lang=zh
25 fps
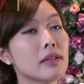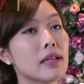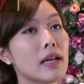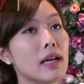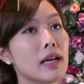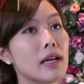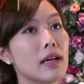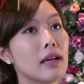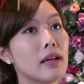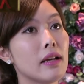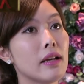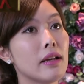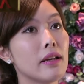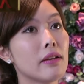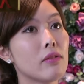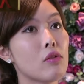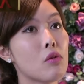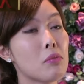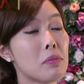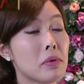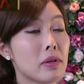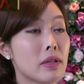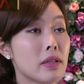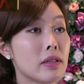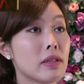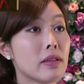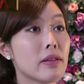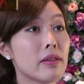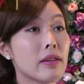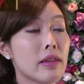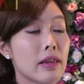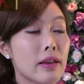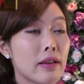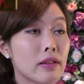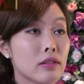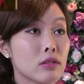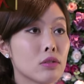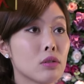那我们
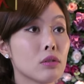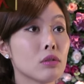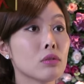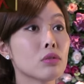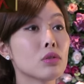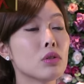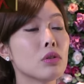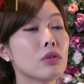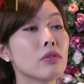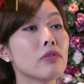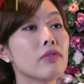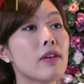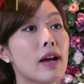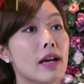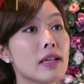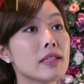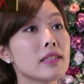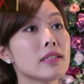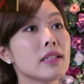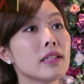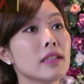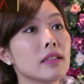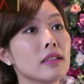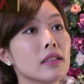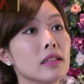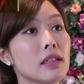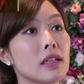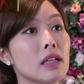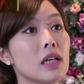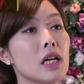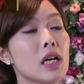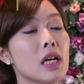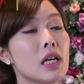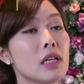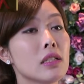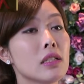也从中发现了，